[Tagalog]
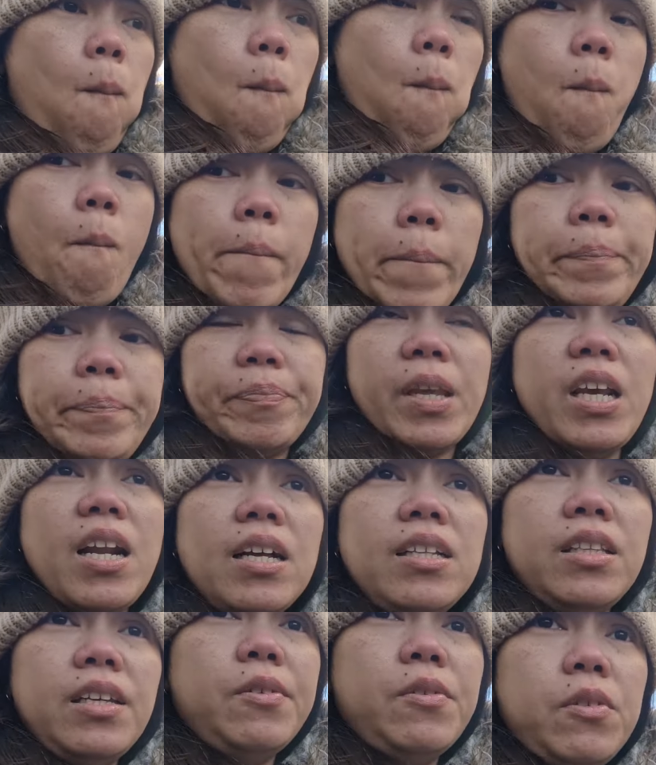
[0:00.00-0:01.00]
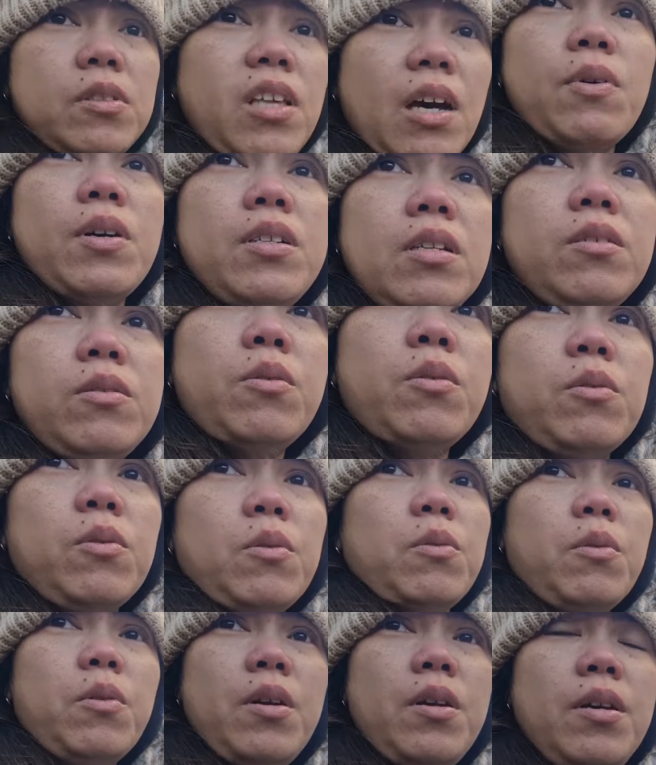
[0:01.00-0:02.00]
Mm, inaantay ko yung tawag ng
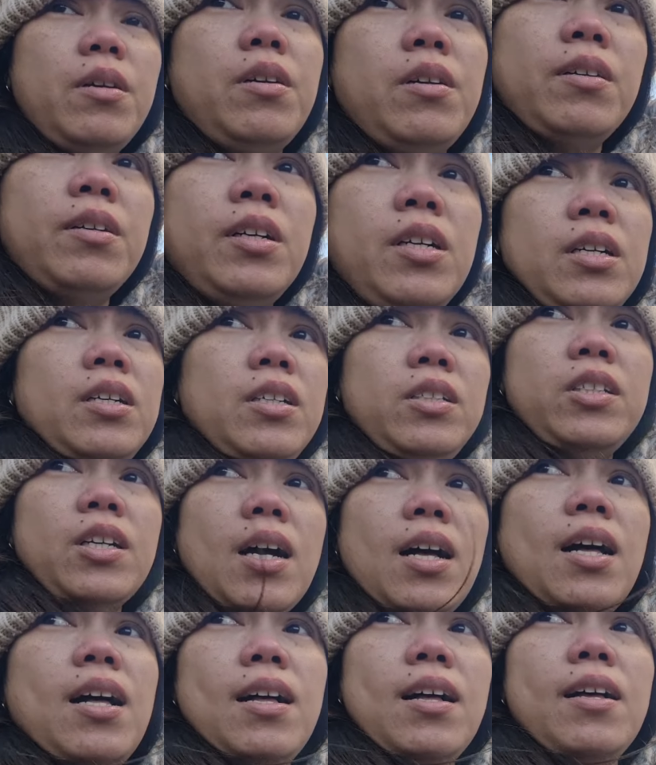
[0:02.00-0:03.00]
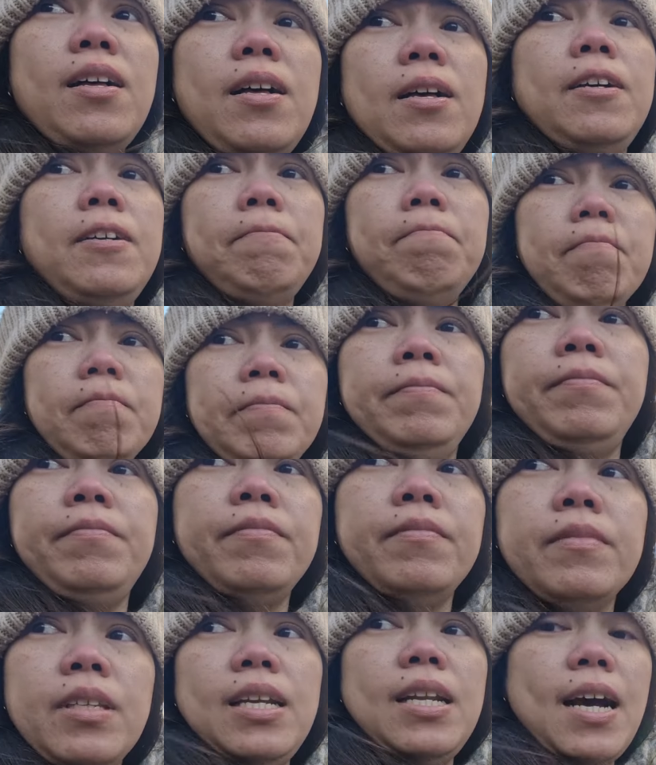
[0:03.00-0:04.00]
doktor. Tsaka
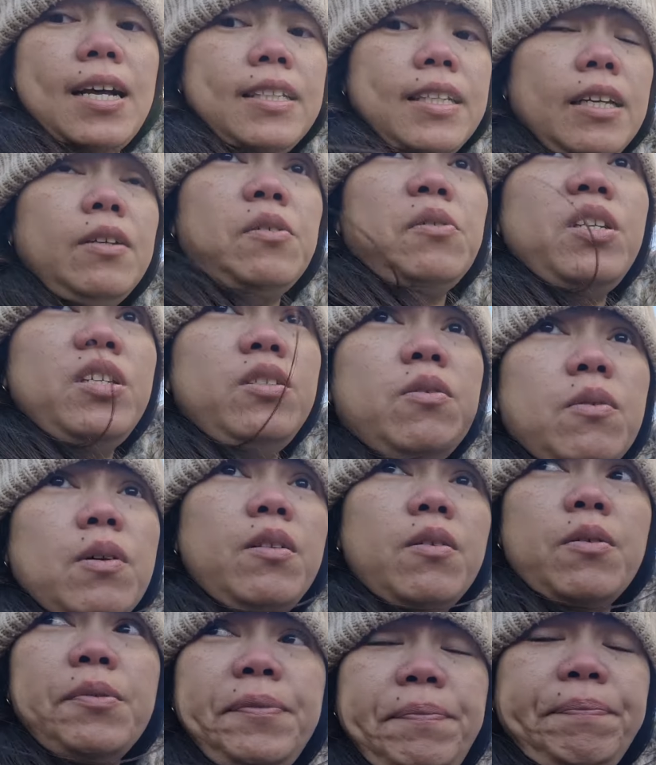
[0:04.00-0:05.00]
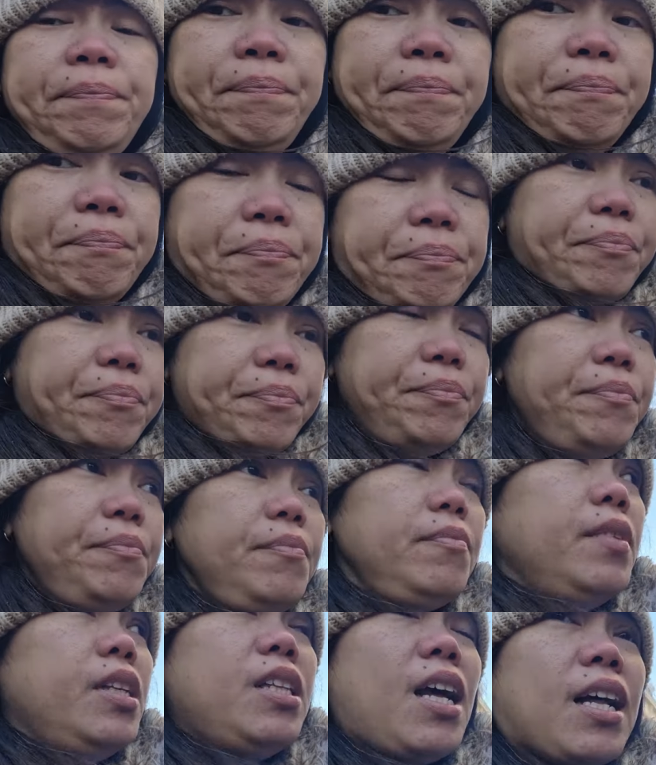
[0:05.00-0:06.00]
inaantay ko din yung ano,
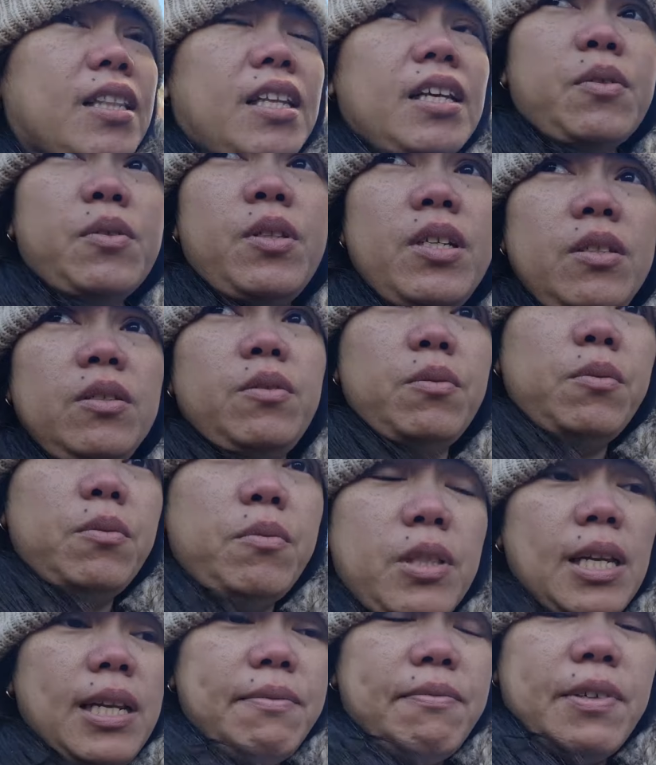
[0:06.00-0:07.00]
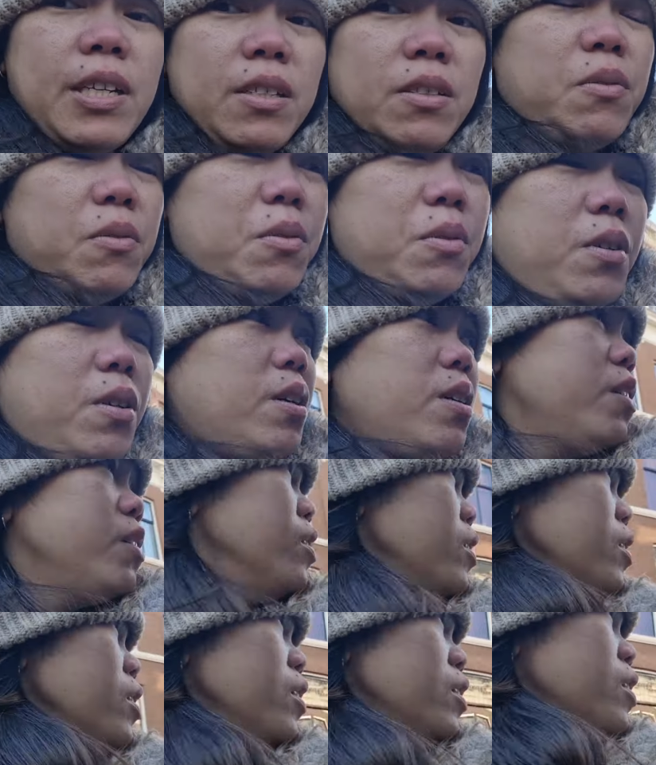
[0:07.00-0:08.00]
inaantay ko din yung delivery ng no?
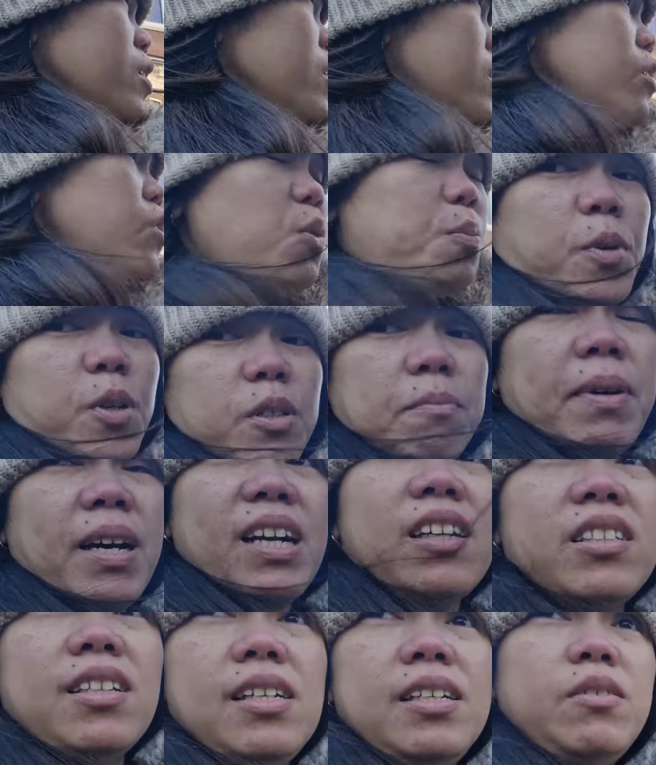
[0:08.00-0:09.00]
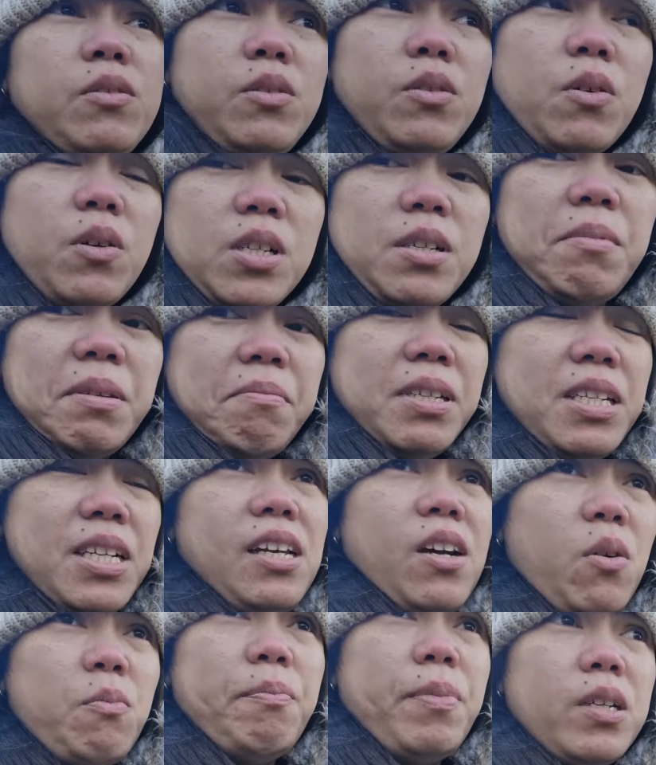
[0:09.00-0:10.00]
support para sa likod ko kasi may binili
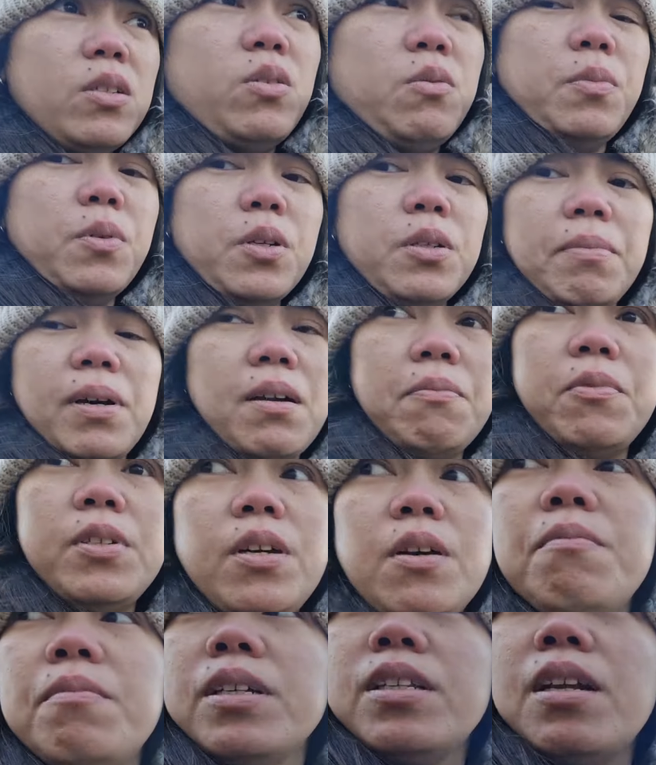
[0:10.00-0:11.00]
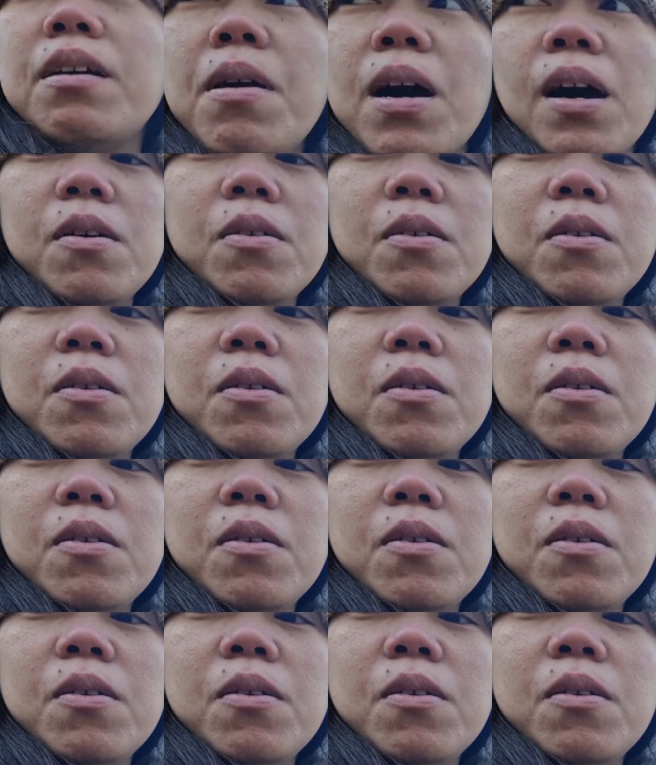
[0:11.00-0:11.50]
akong pang support para pwede ako magtrabaho.